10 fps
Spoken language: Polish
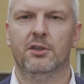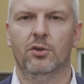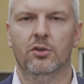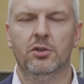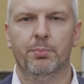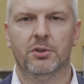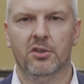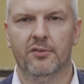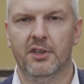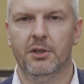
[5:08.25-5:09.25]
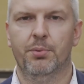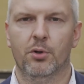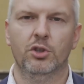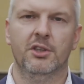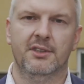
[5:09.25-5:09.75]
jako osób poszkodowanych
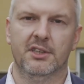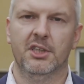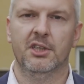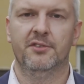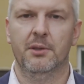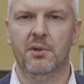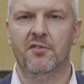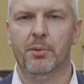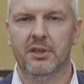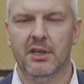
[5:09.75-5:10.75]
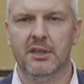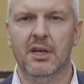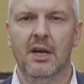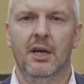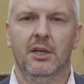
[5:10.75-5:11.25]
po różnych zdarzeniach, w tym i wypadkach,